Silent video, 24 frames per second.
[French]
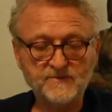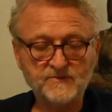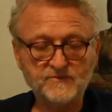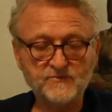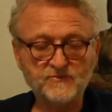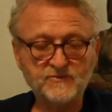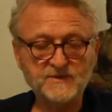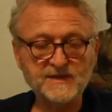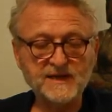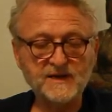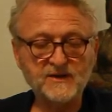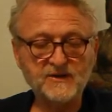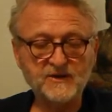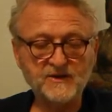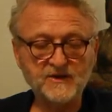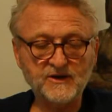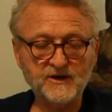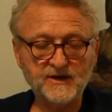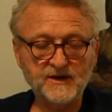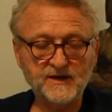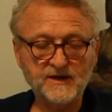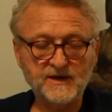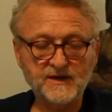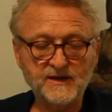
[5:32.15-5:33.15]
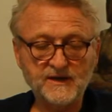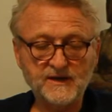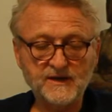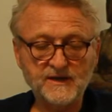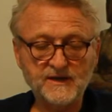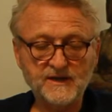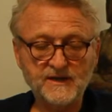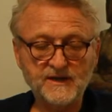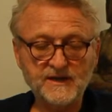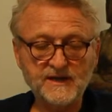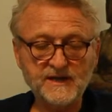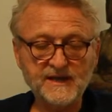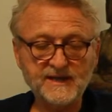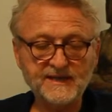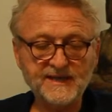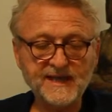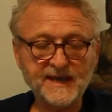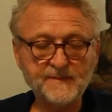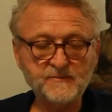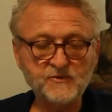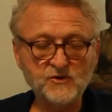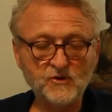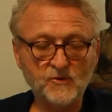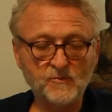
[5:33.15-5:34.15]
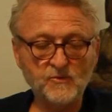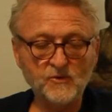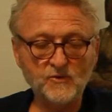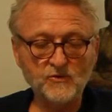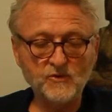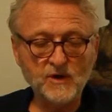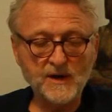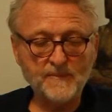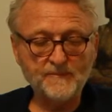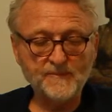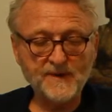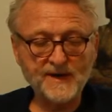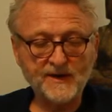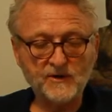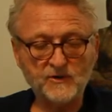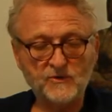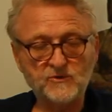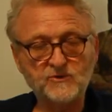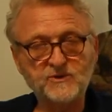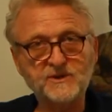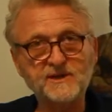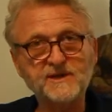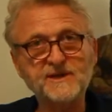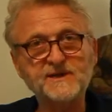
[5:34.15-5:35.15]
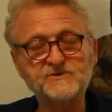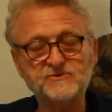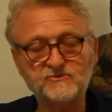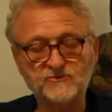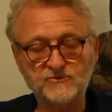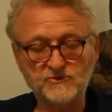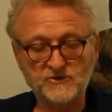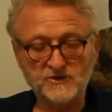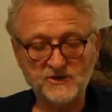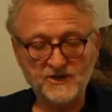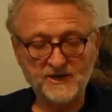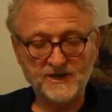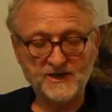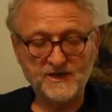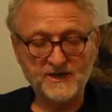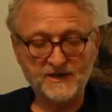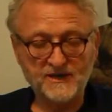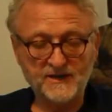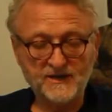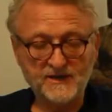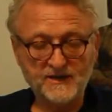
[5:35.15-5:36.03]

Tout à l'heure, un camion bleu a percuté un scooter.